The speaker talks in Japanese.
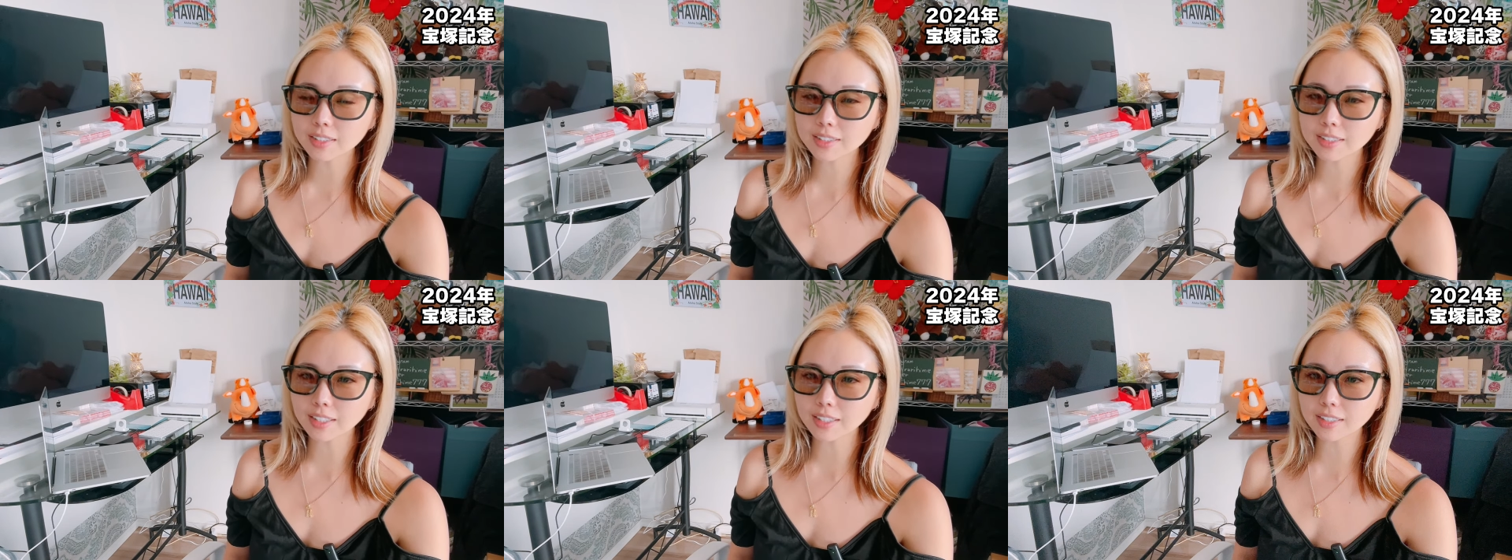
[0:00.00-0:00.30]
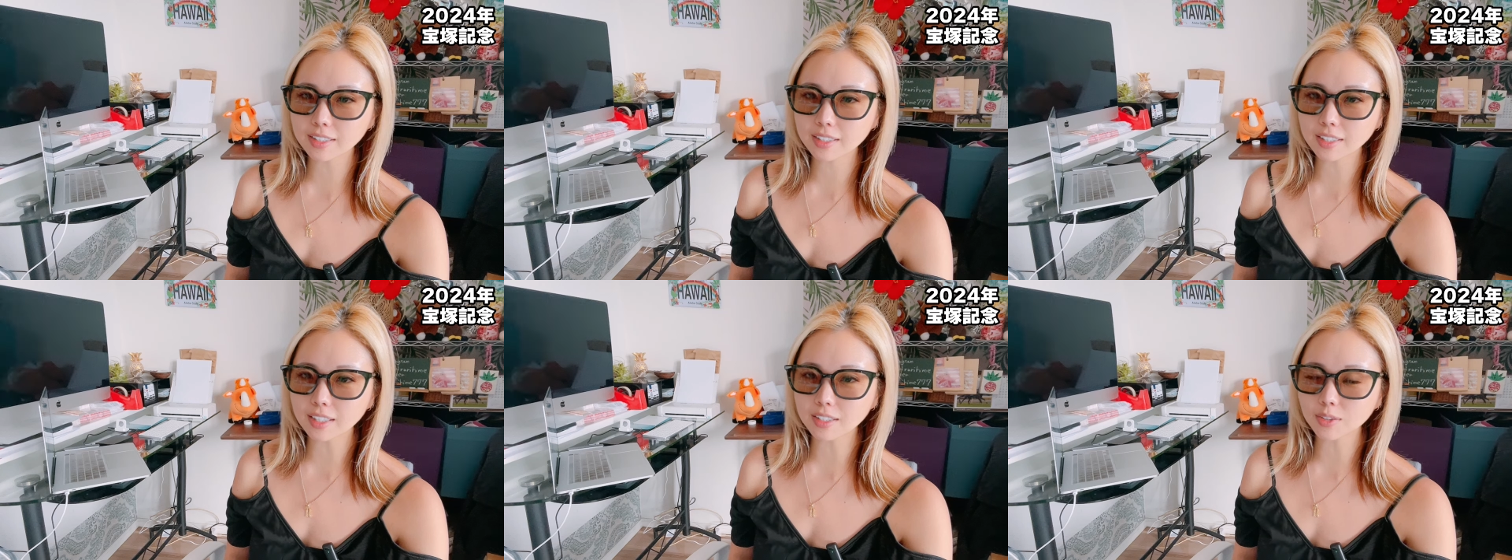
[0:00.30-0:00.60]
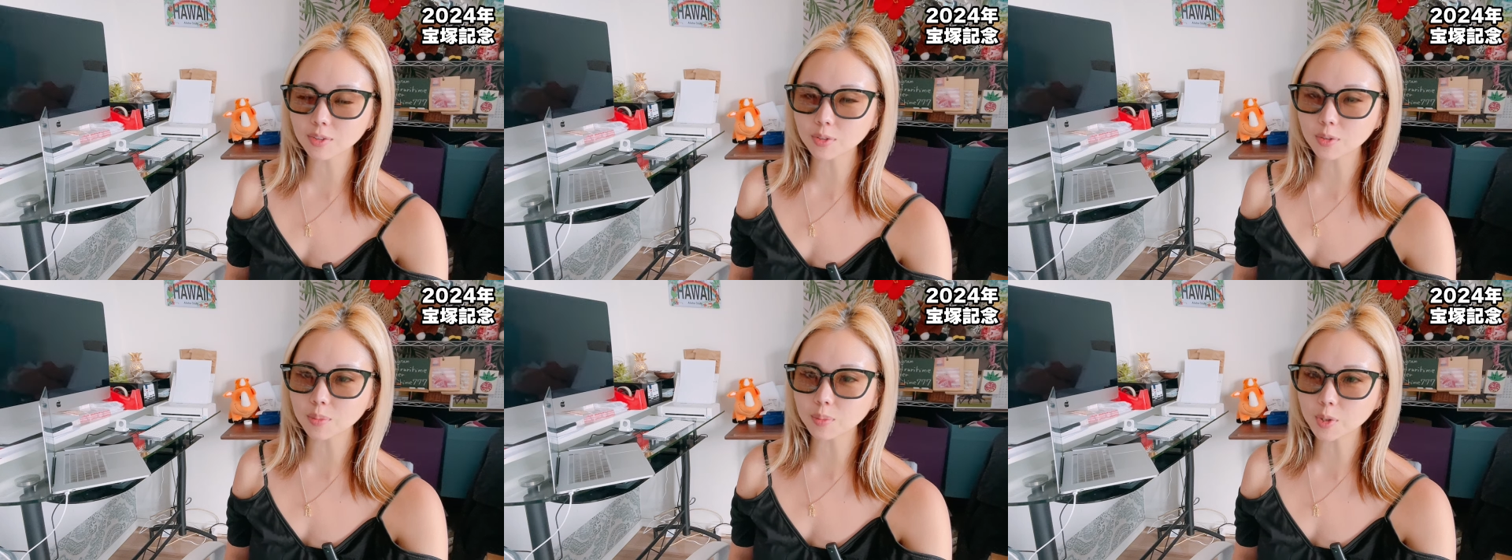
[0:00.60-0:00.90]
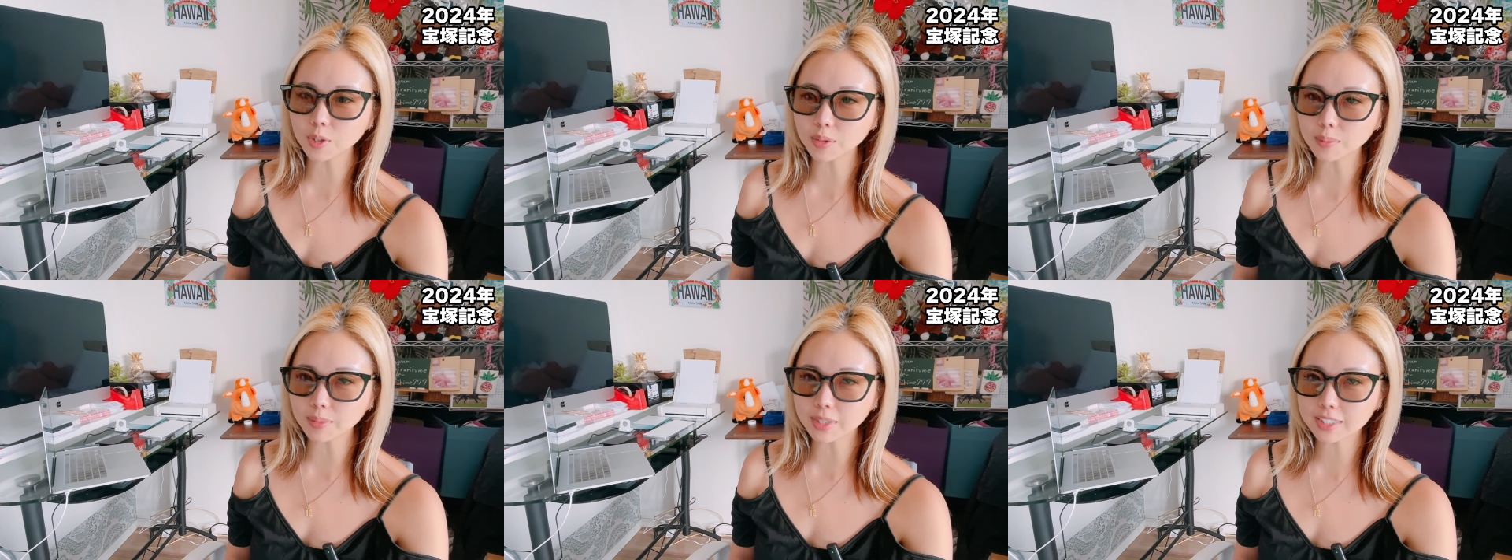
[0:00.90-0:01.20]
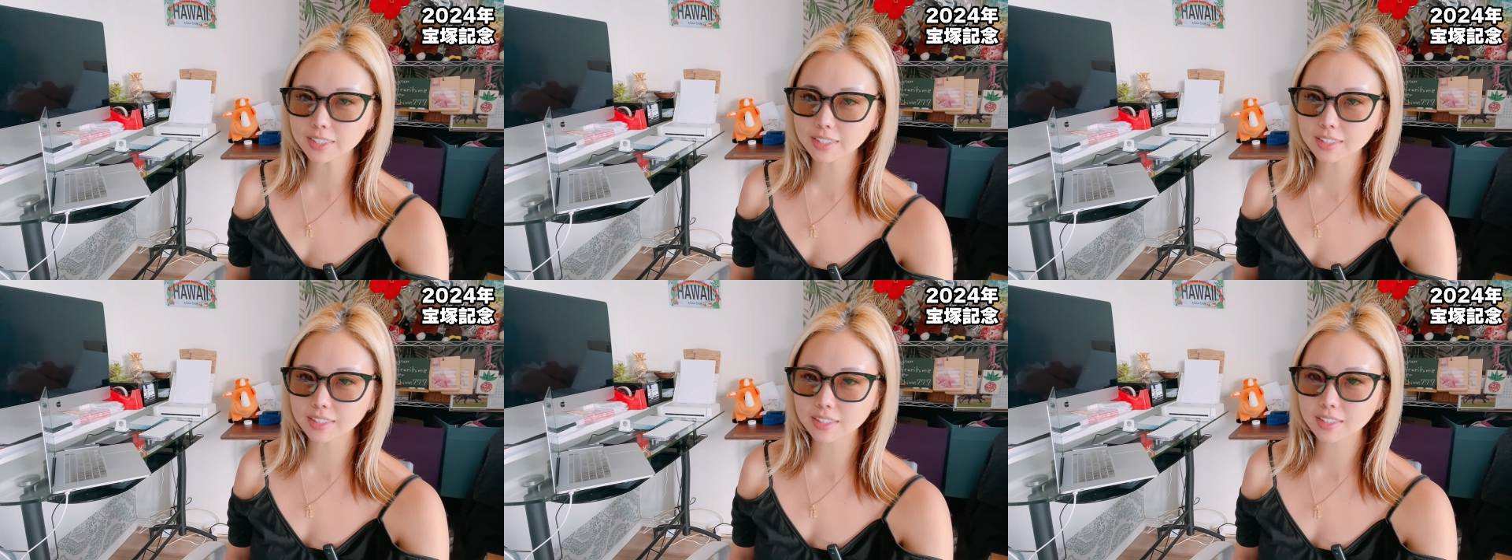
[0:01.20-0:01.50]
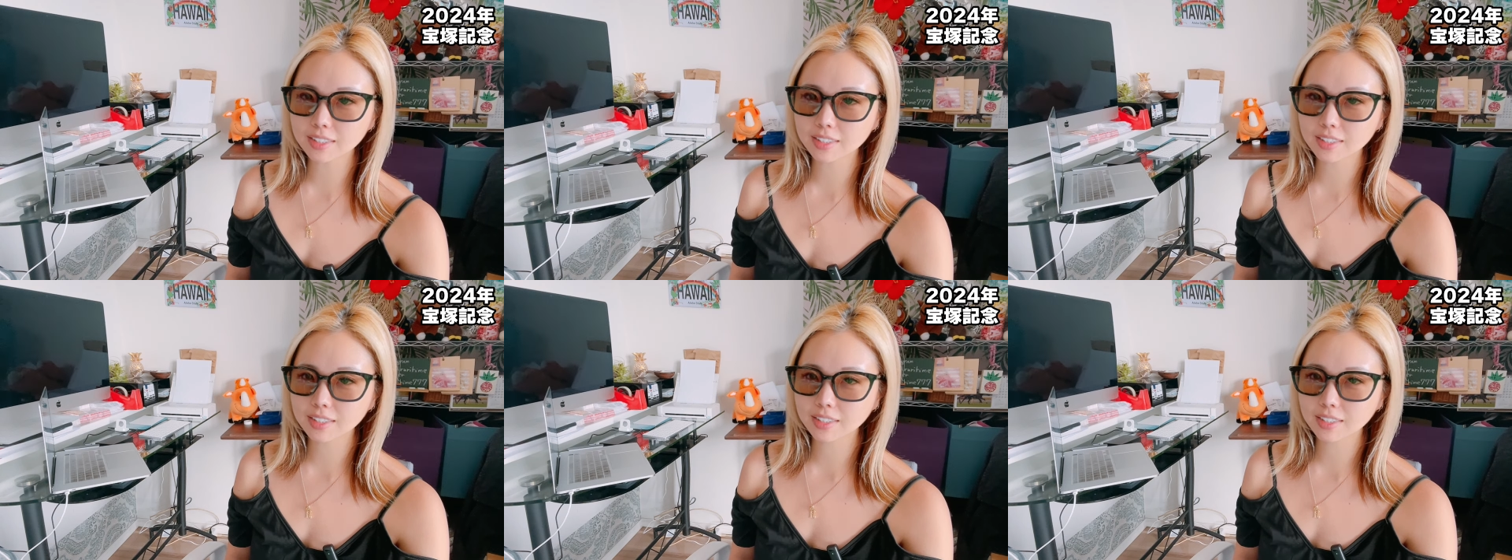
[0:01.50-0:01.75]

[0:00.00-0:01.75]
していきたいと思います。